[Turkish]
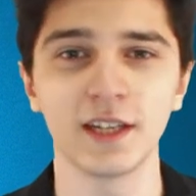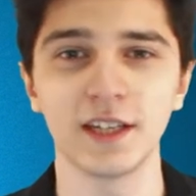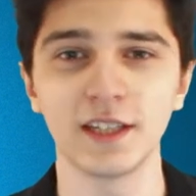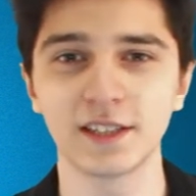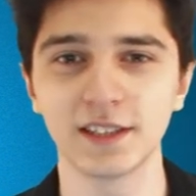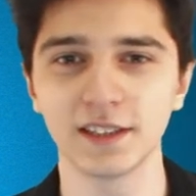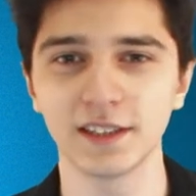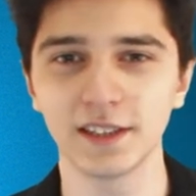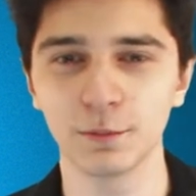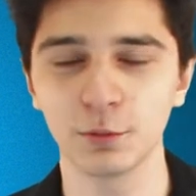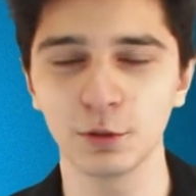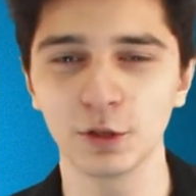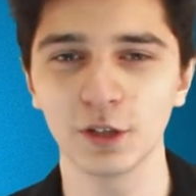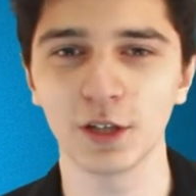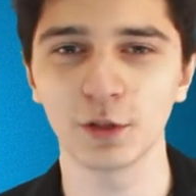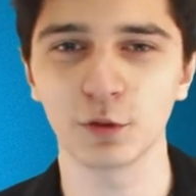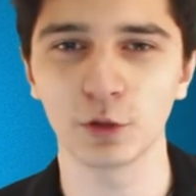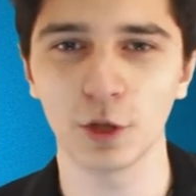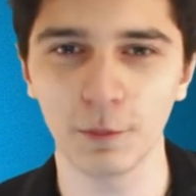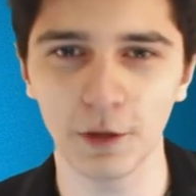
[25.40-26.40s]
içinde
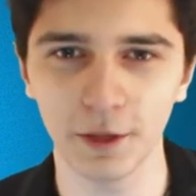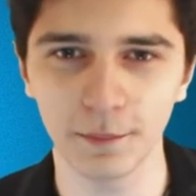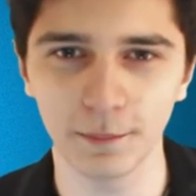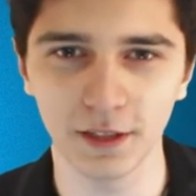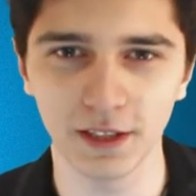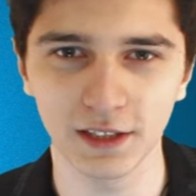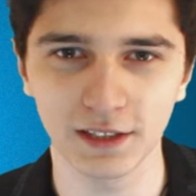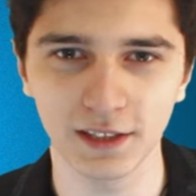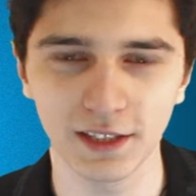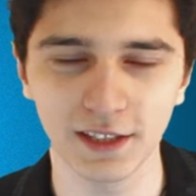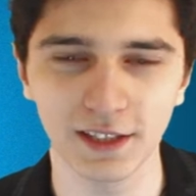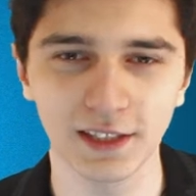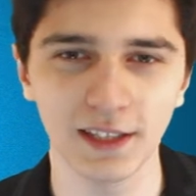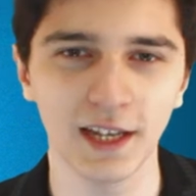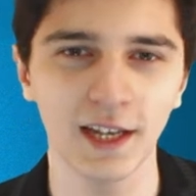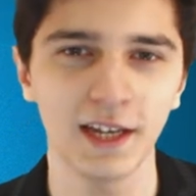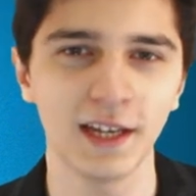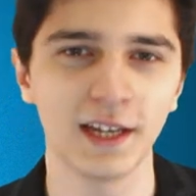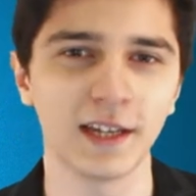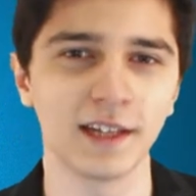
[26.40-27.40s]
bulunan köpek
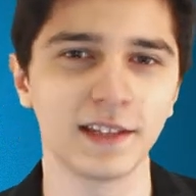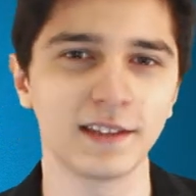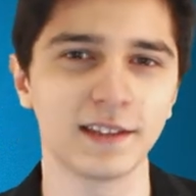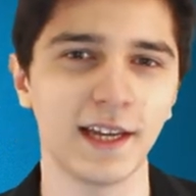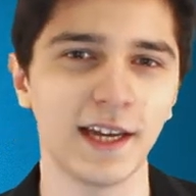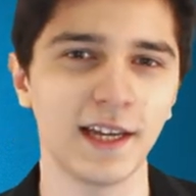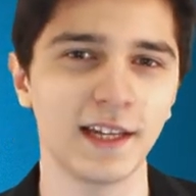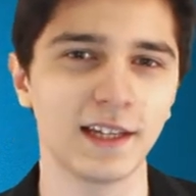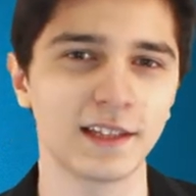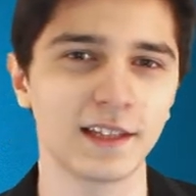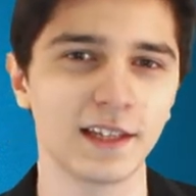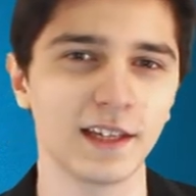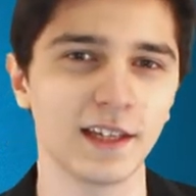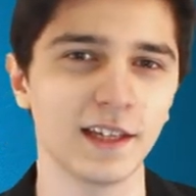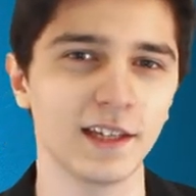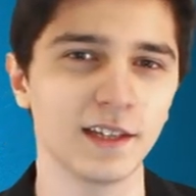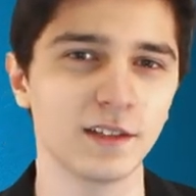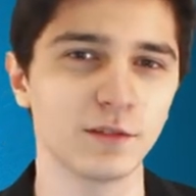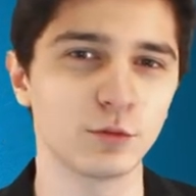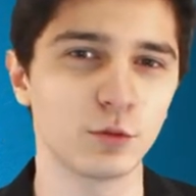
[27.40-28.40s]
balıklarıyla
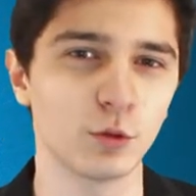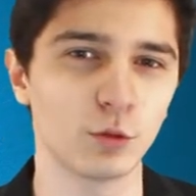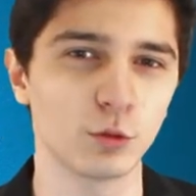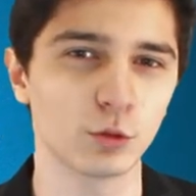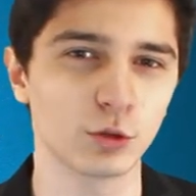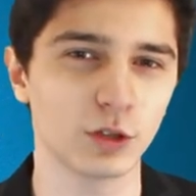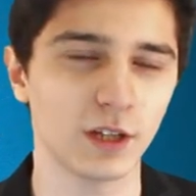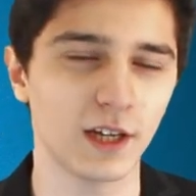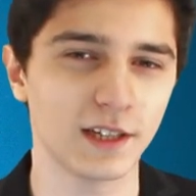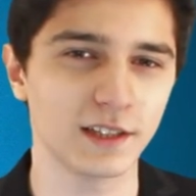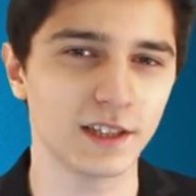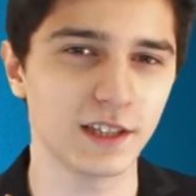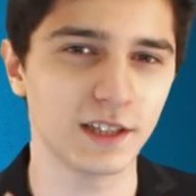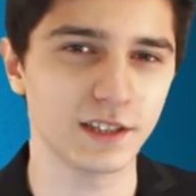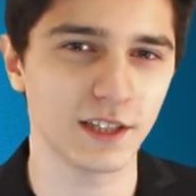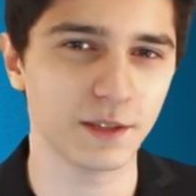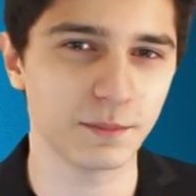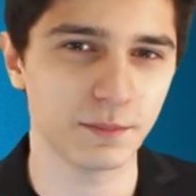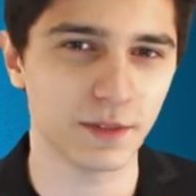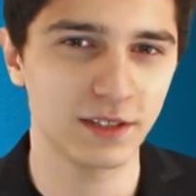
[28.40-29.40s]
tehlikeyi doruklarda
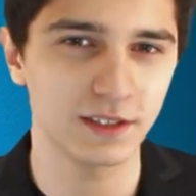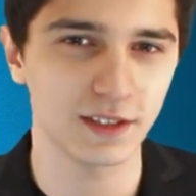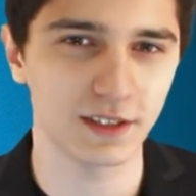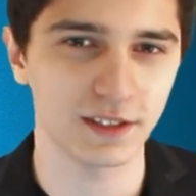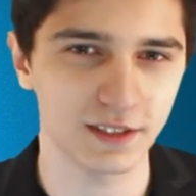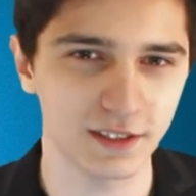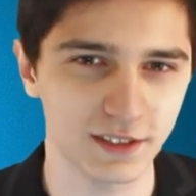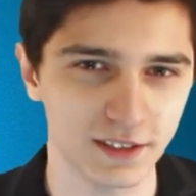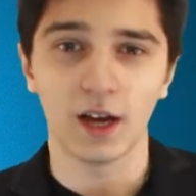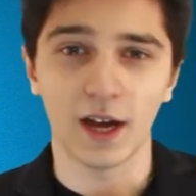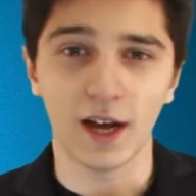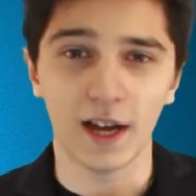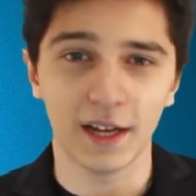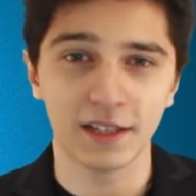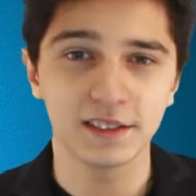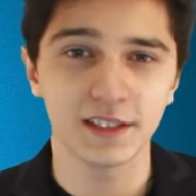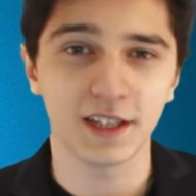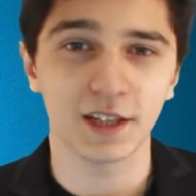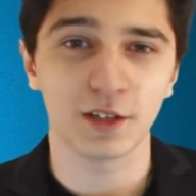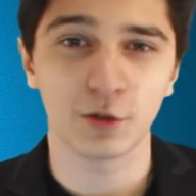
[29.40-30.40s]
yaşatmaktadır.
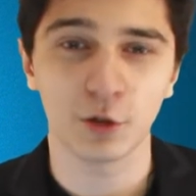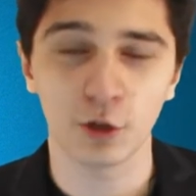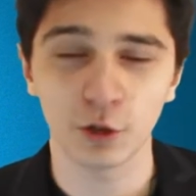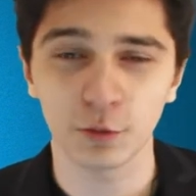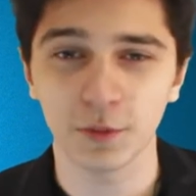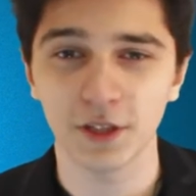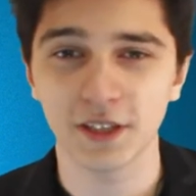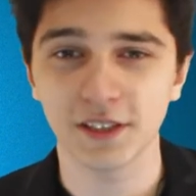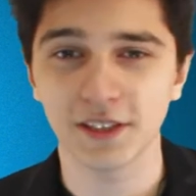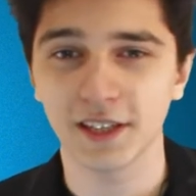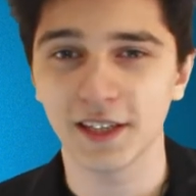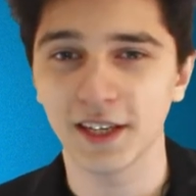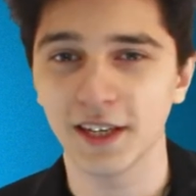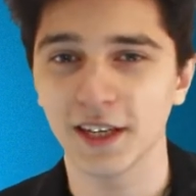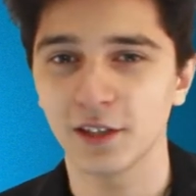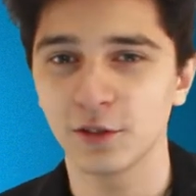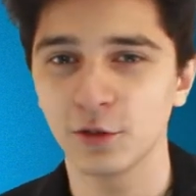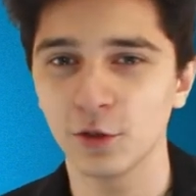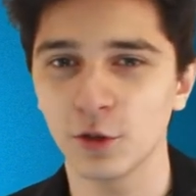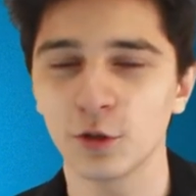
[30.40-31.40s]
Ancak korkmanıza
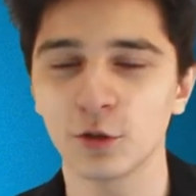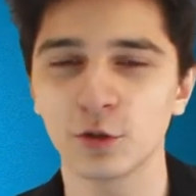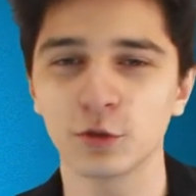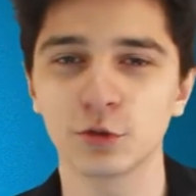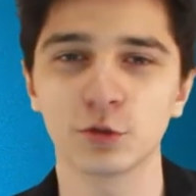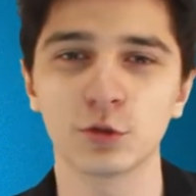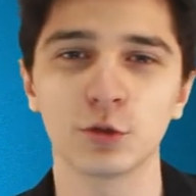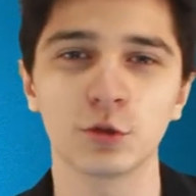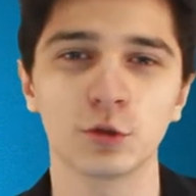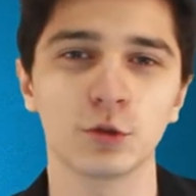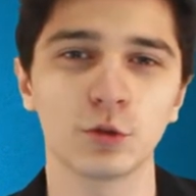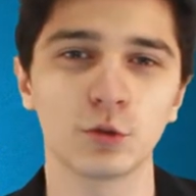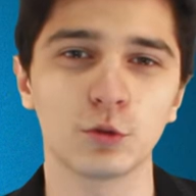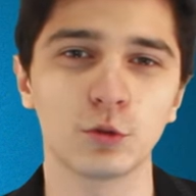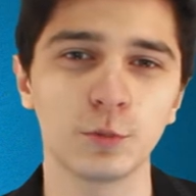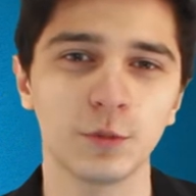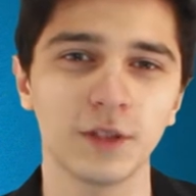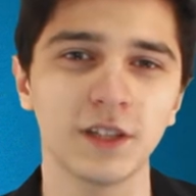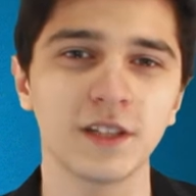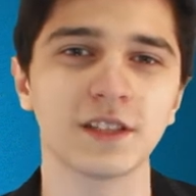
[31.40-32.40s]
gerek yok çünkü
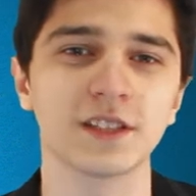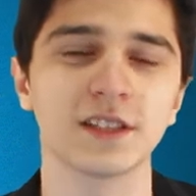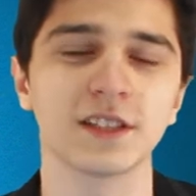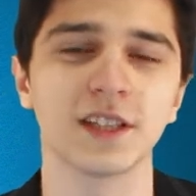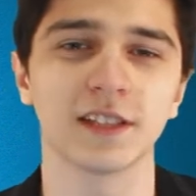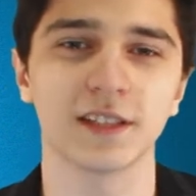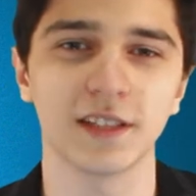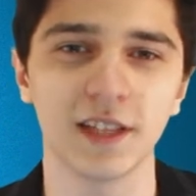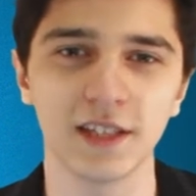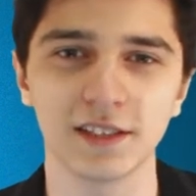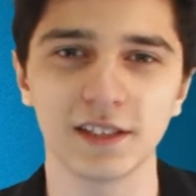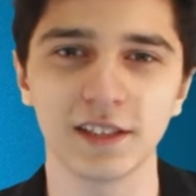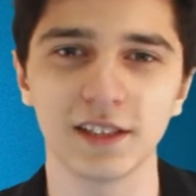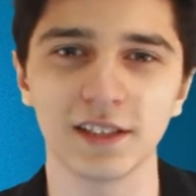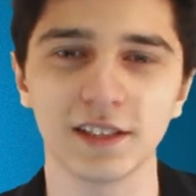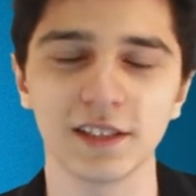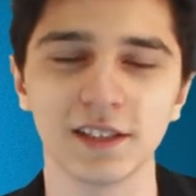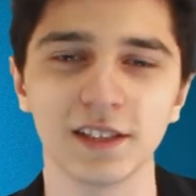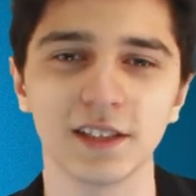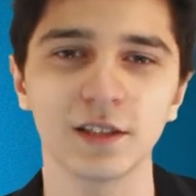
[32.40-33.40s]
tüplerin içinden
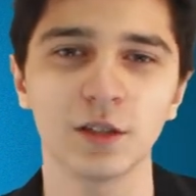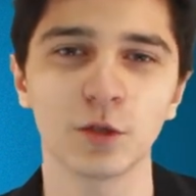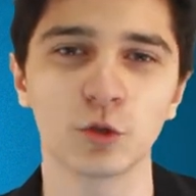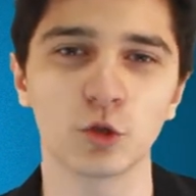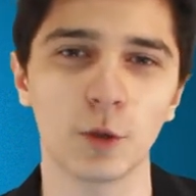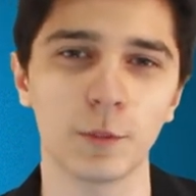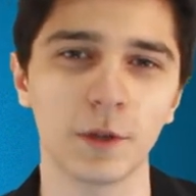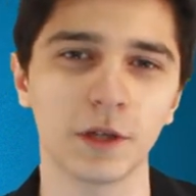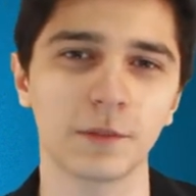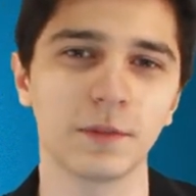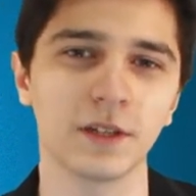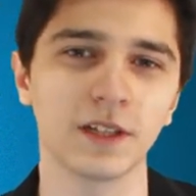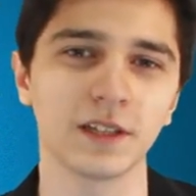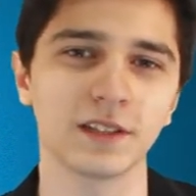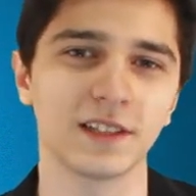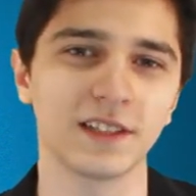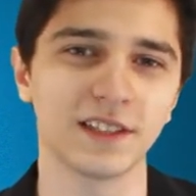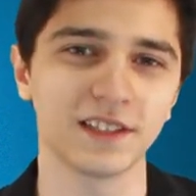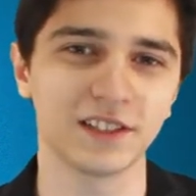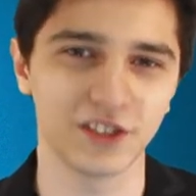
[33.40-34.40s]
geçtiğiniz için köpek
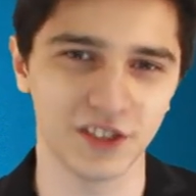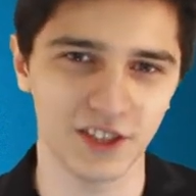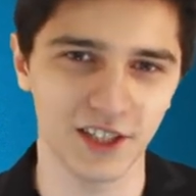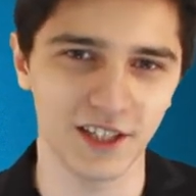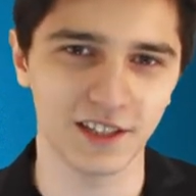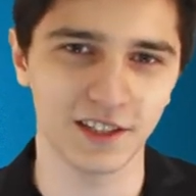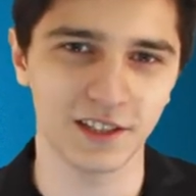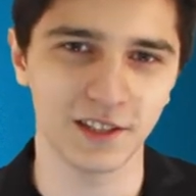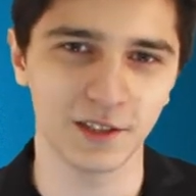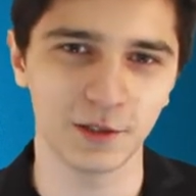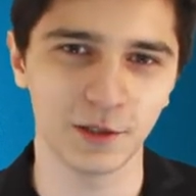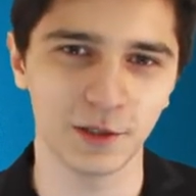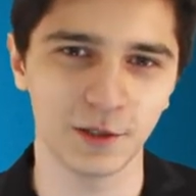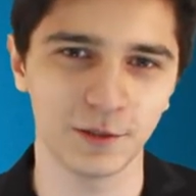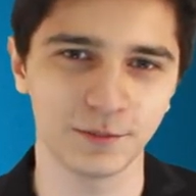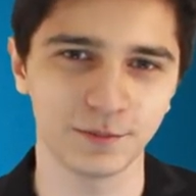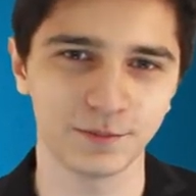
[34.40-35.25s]
balıkları dışarıda kalıyor.